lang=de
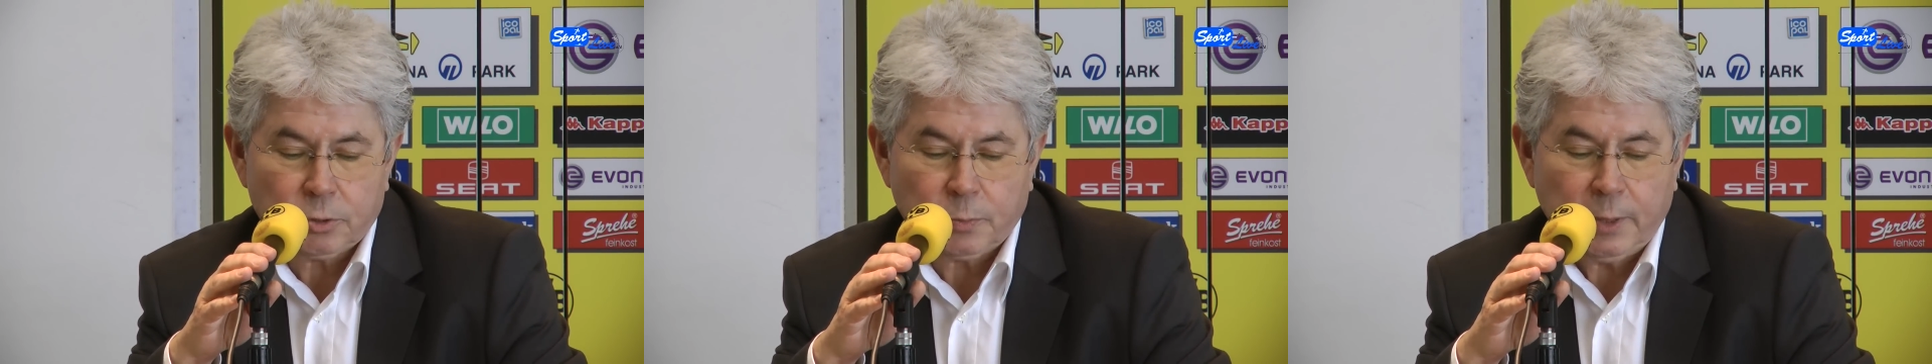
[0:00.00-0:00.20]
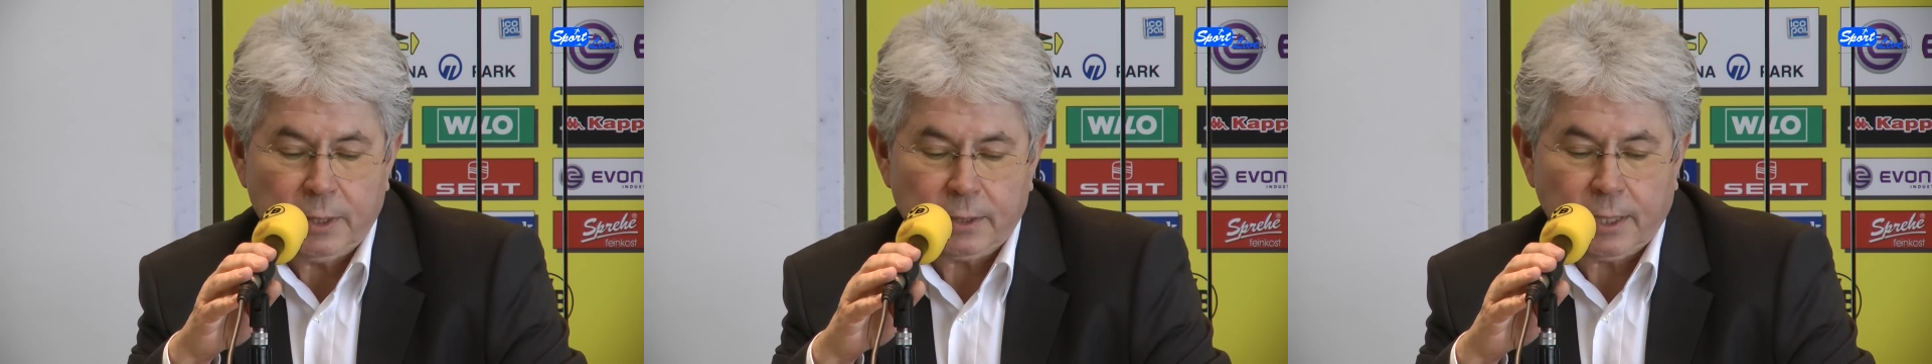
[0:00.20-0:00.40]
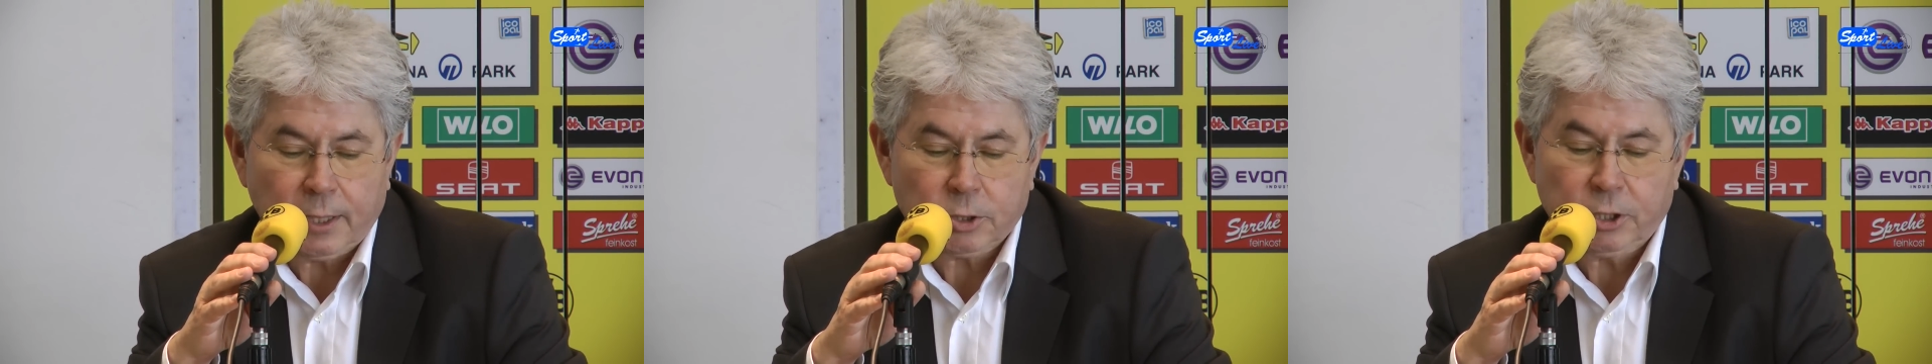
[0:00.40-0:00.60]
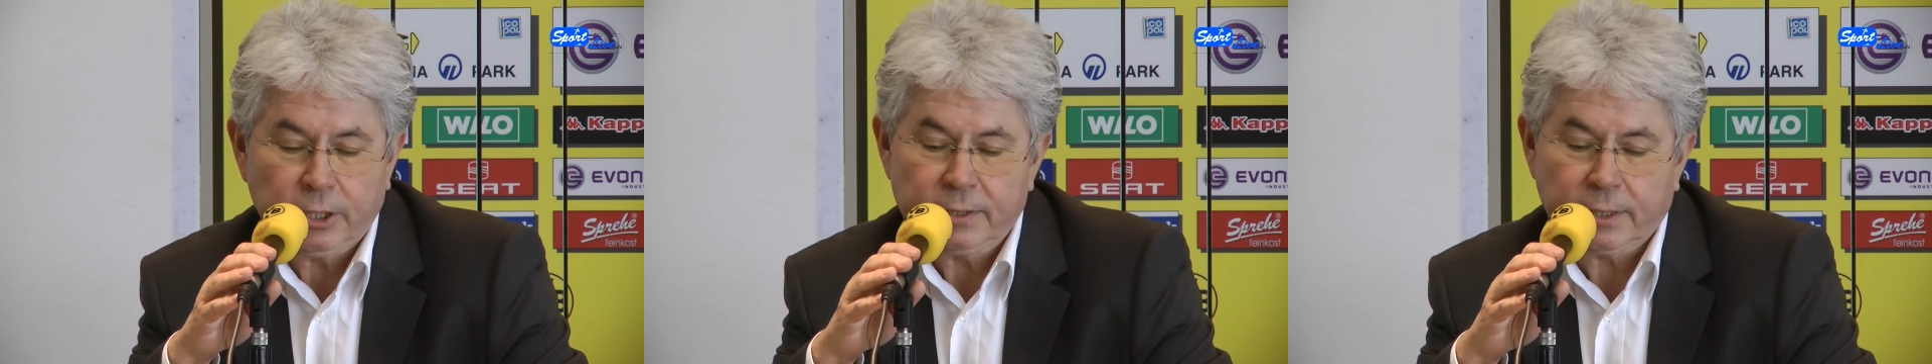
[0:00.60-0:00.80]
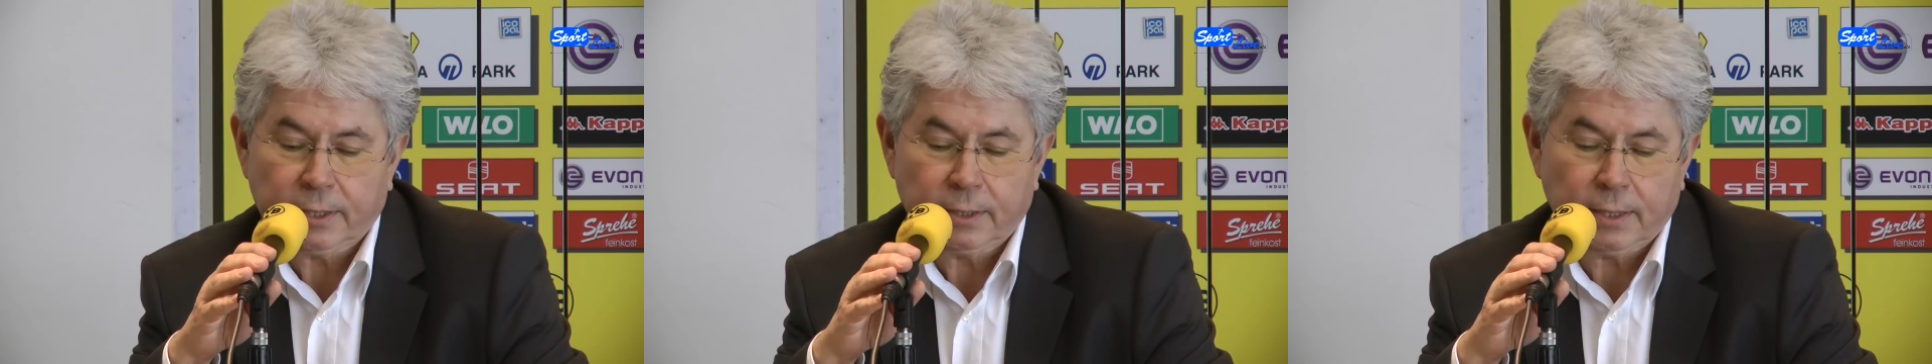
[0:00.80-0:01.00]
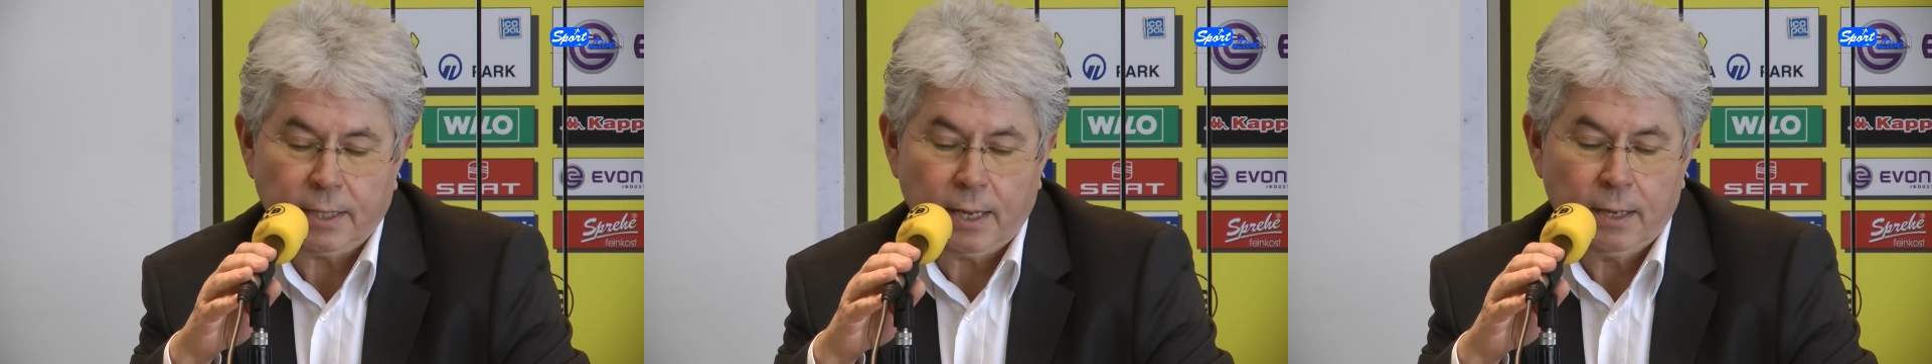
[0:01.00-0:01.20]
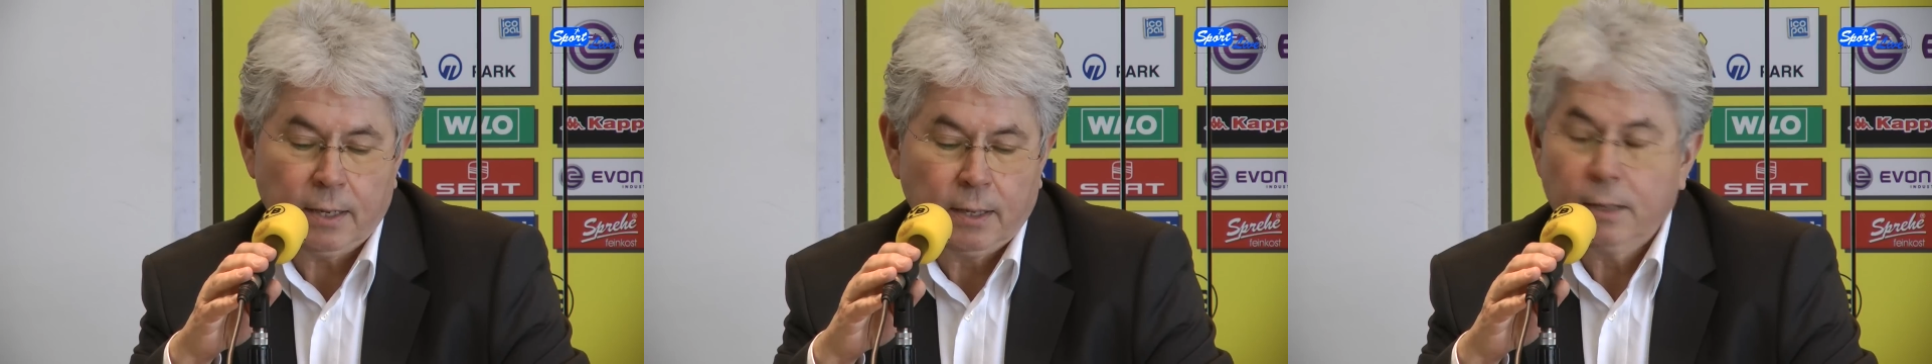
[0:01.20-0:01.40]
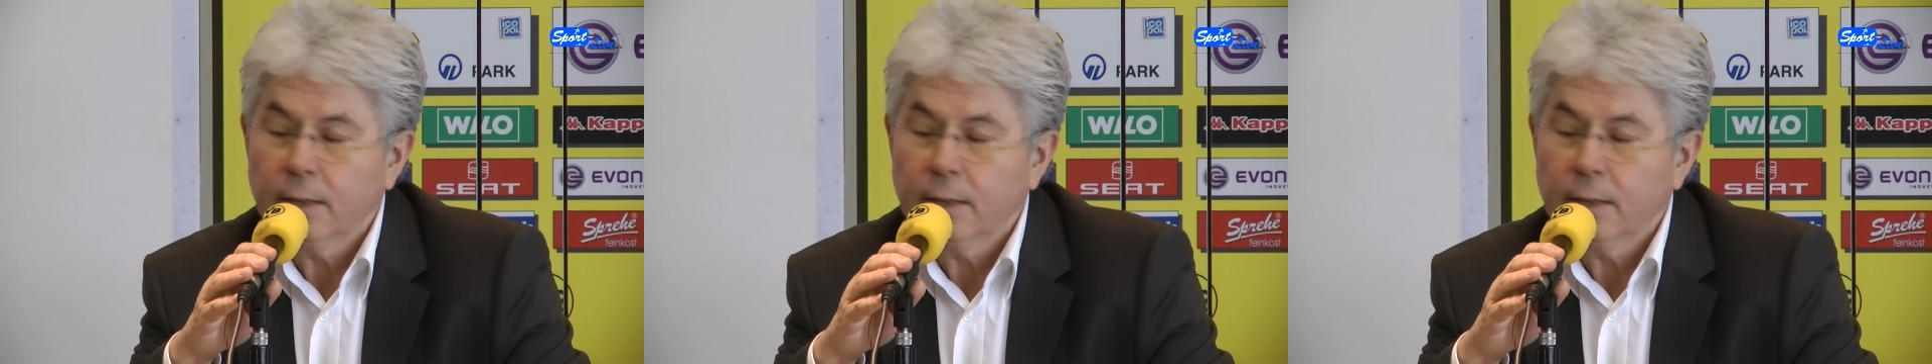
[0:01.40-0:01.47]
Spieltag Schiedsrichter